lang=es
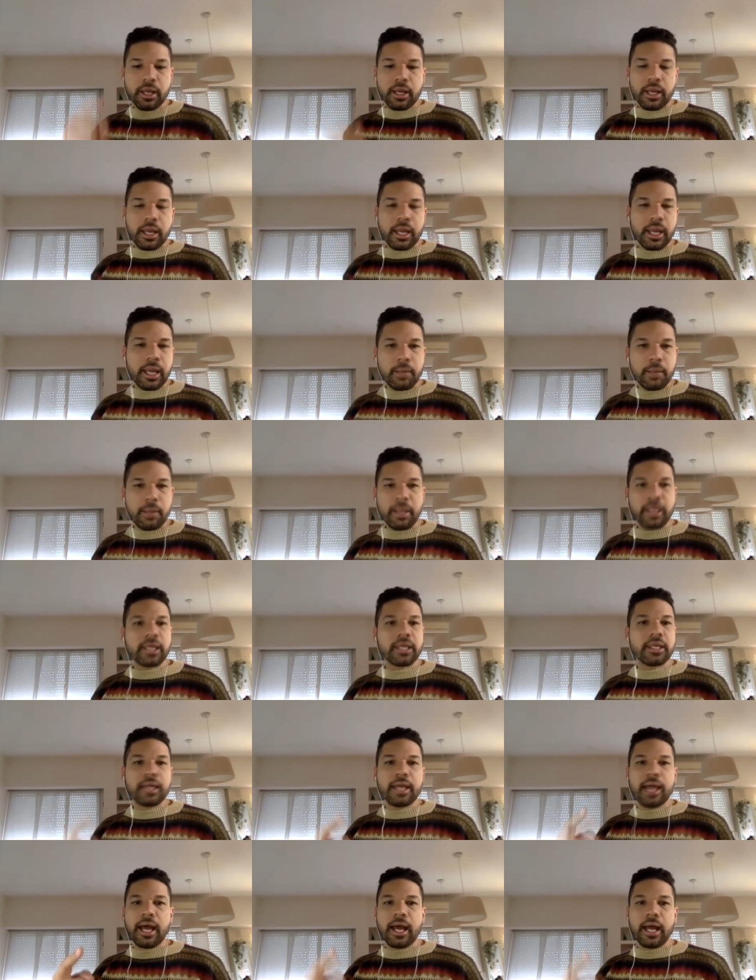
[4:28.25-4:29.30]
el
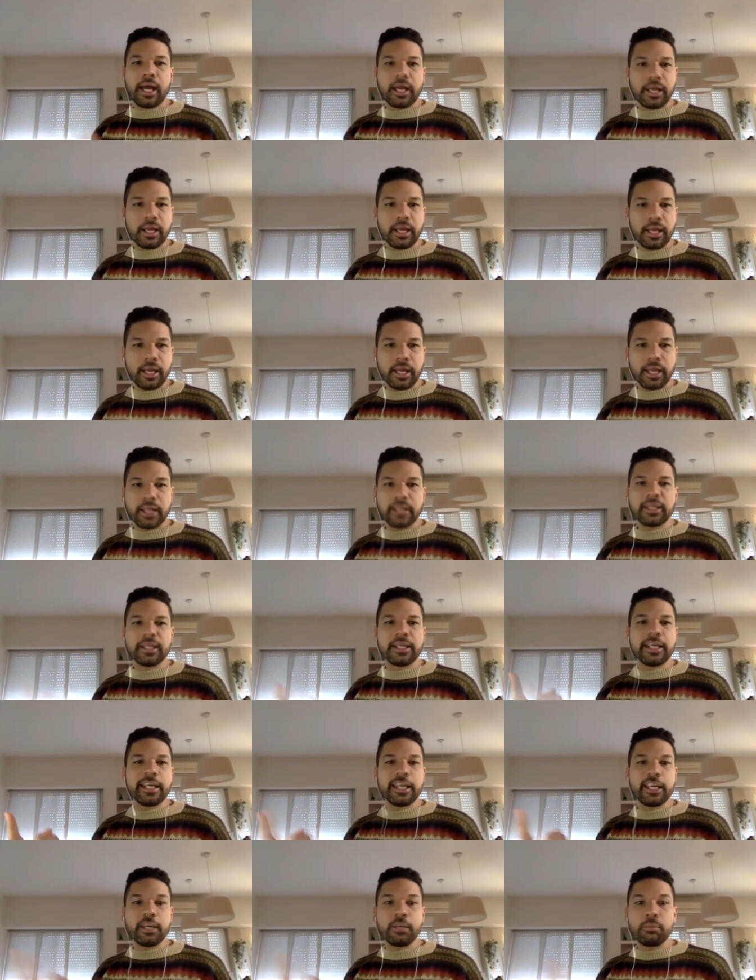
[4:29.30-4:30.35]
maquillaje,
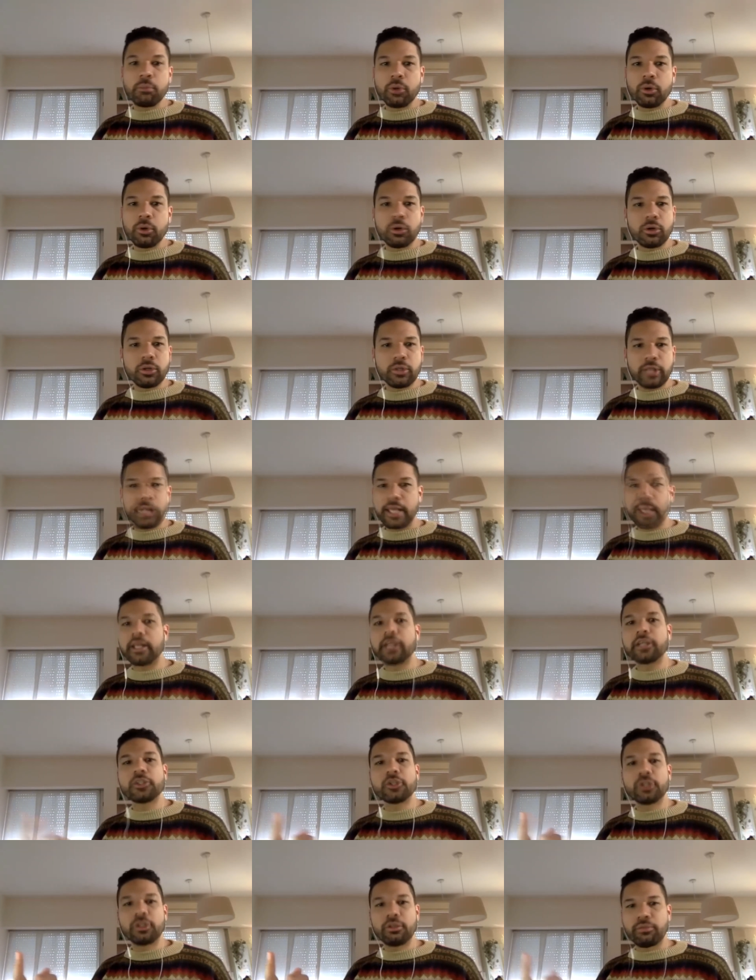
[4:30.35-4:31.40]
estilismo, la
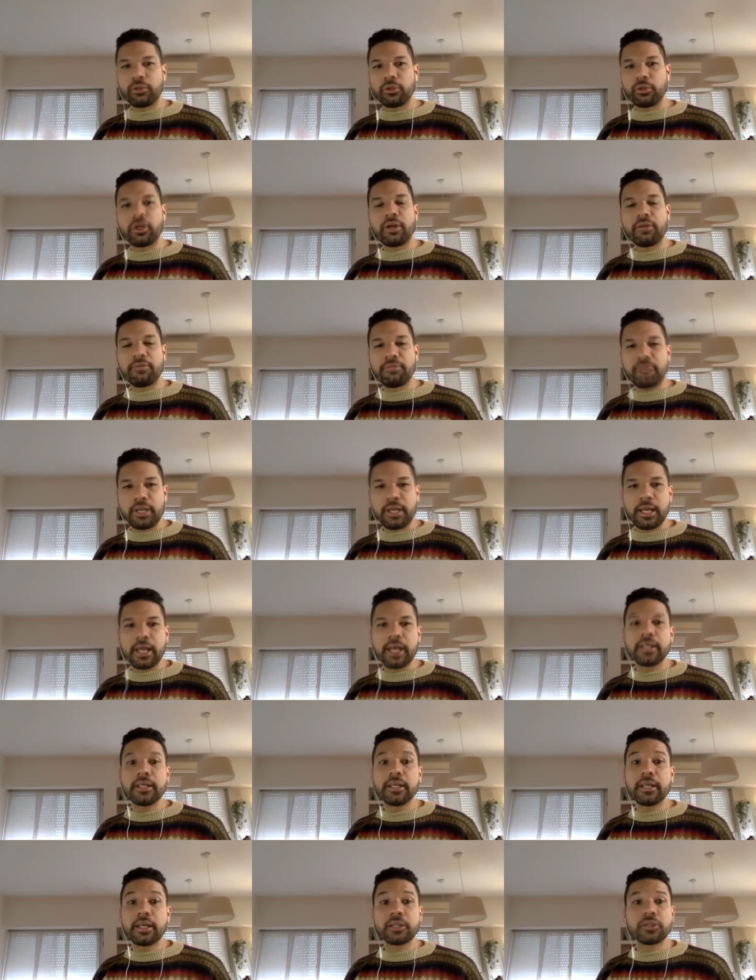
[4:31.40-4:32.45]
dirección de fotografía,
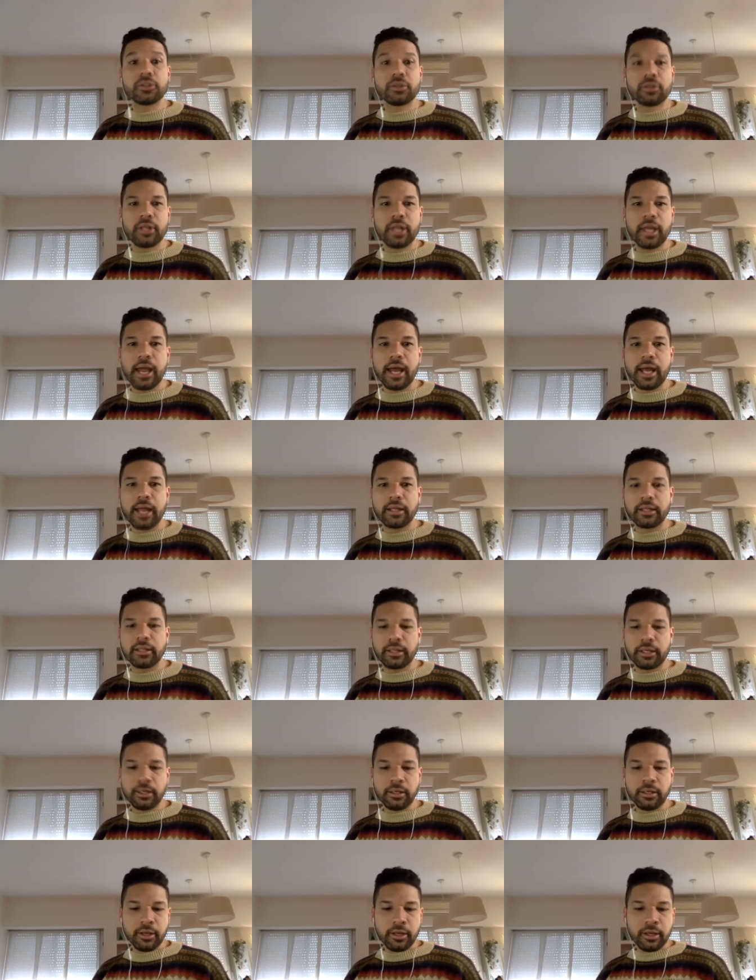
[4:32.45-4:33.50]
dirección de
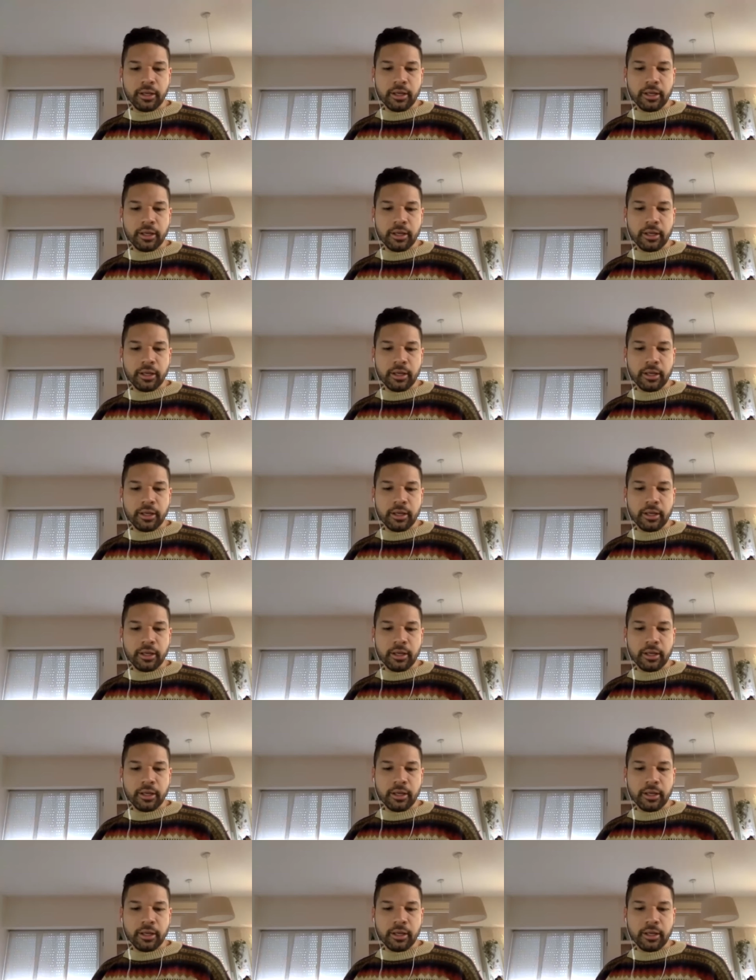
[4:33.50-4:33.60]
arte,